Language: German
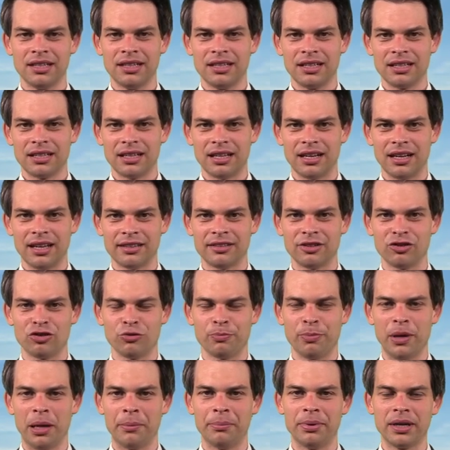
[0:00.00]
klassisch
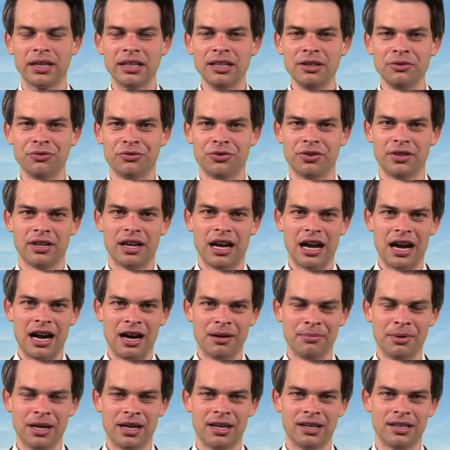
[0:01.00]
per Brief,
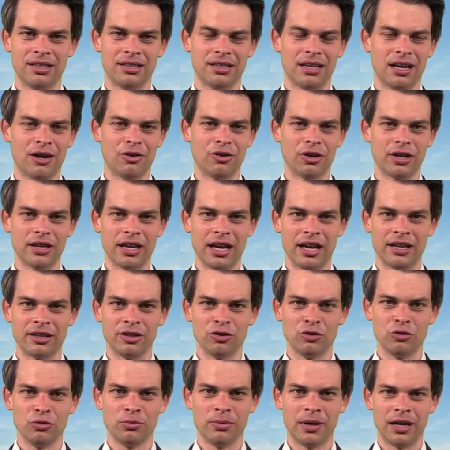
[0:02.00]
aber auch gerne
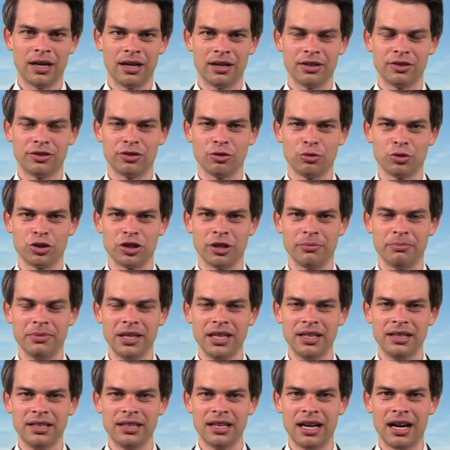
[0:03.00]
über Social
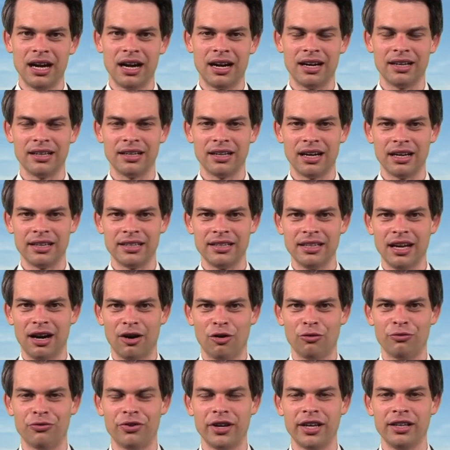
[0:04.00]
Media, hier
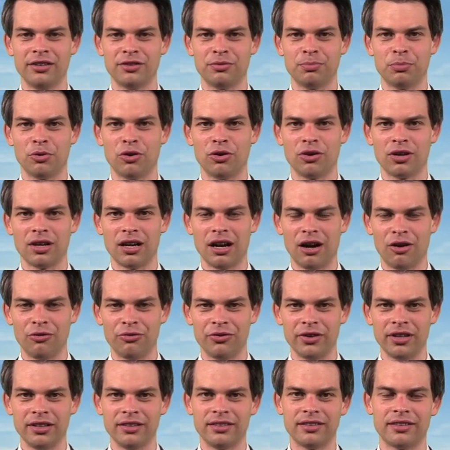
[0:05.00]
auf Facebook, auf
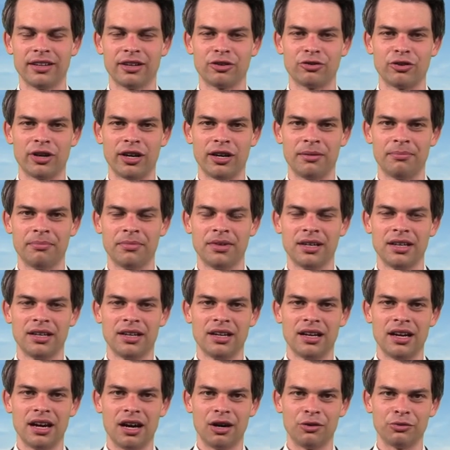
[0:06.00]
Instagram,
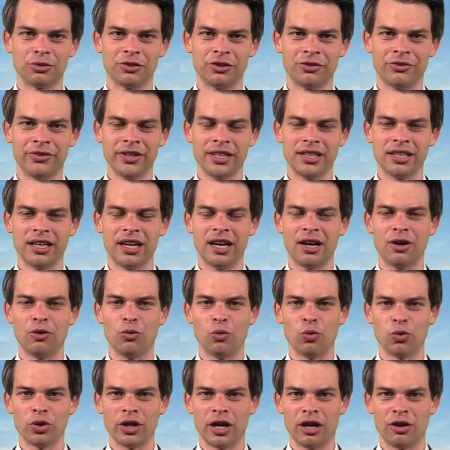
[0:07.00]
auf Twitter
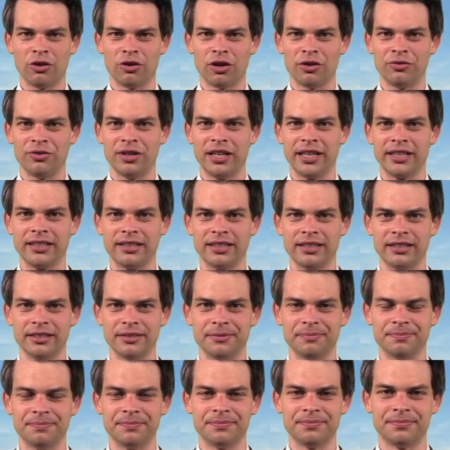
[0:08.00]
oder auch auf
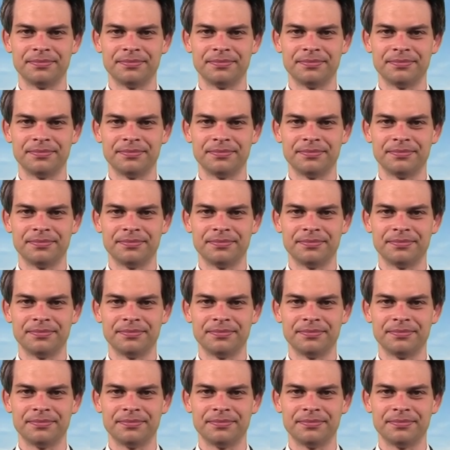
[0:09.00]
LinkedIn.